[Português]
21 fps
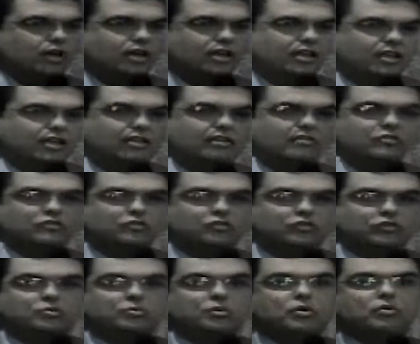aqui, do
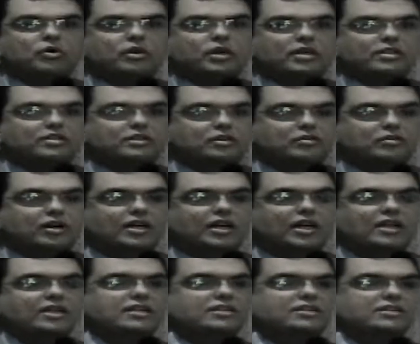fundo do meu coração,
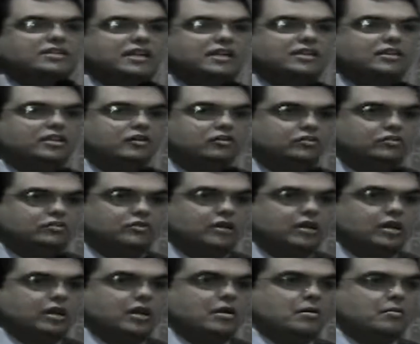agradecer a Deus
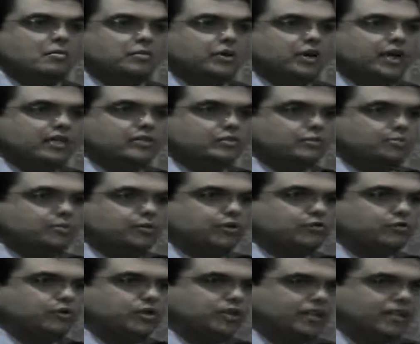por essa
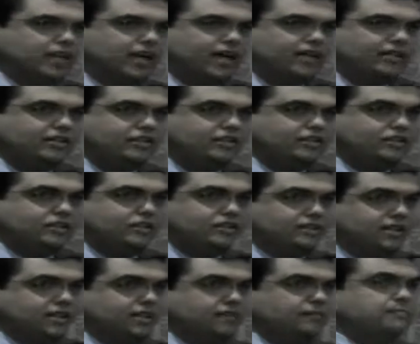oportunidade,
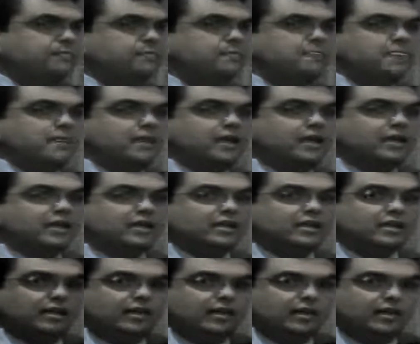dizer
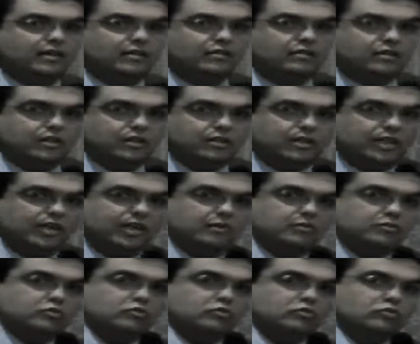que
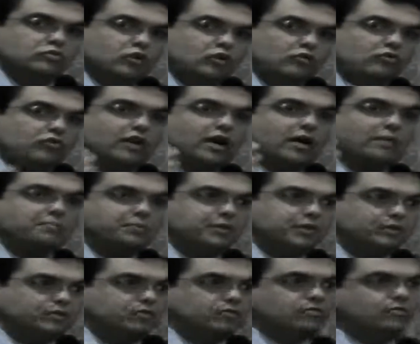teremos um novo
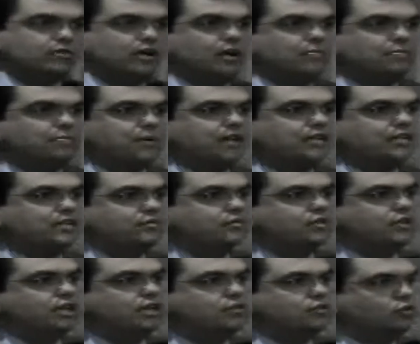capítulo a partir
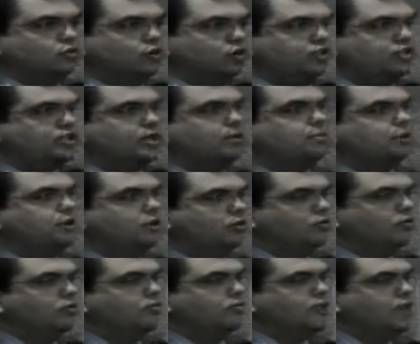do dia 2 de
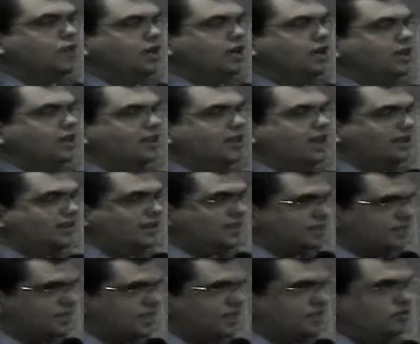abril lá na
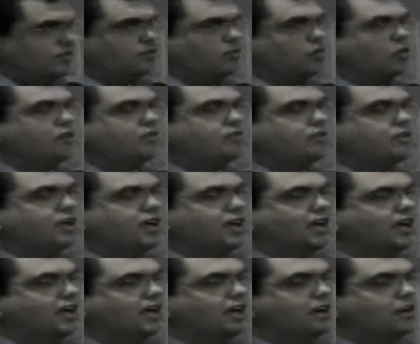sede nova da
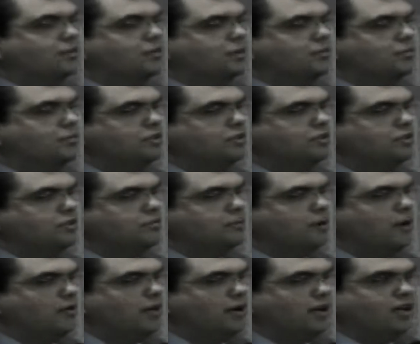Câmara
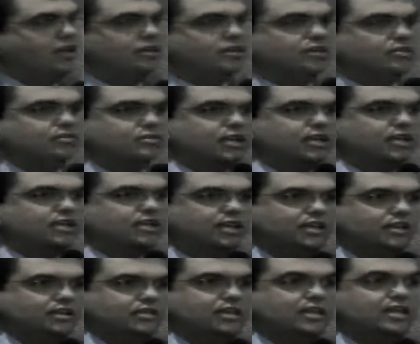Municipal. Aqui tenho
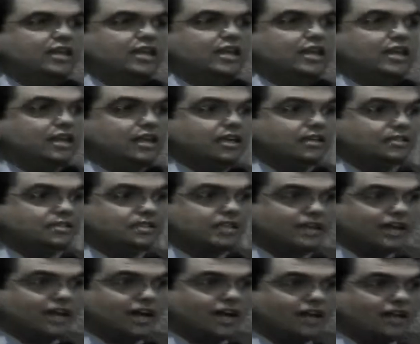certeza que
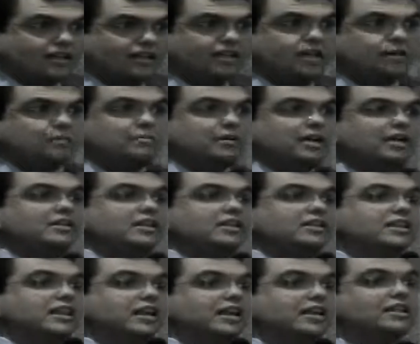será lembrado
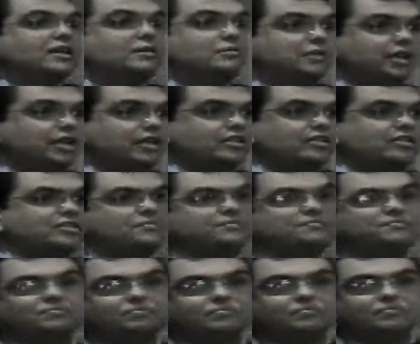eternamente
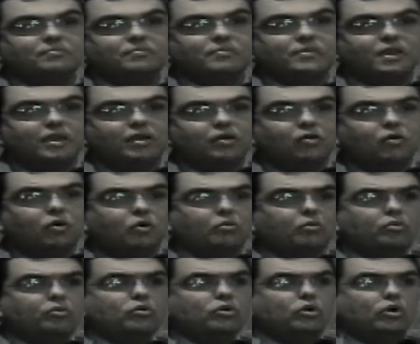
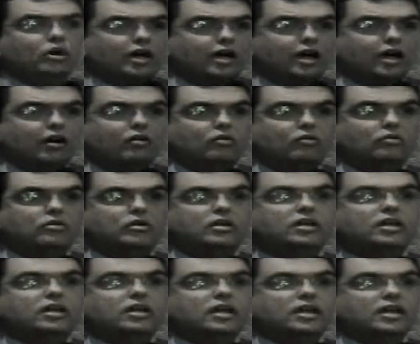como um local
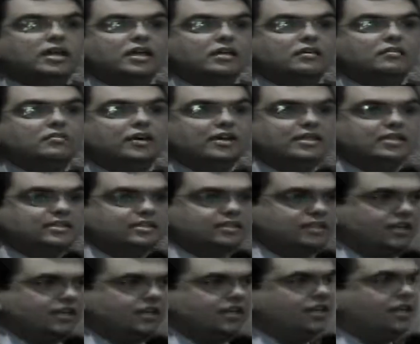que vai
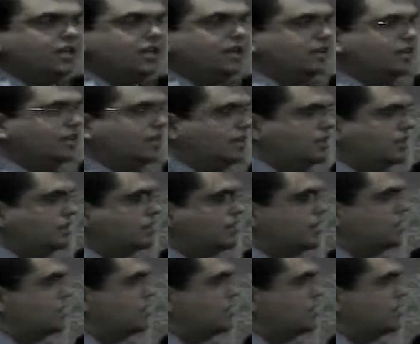ser eternizado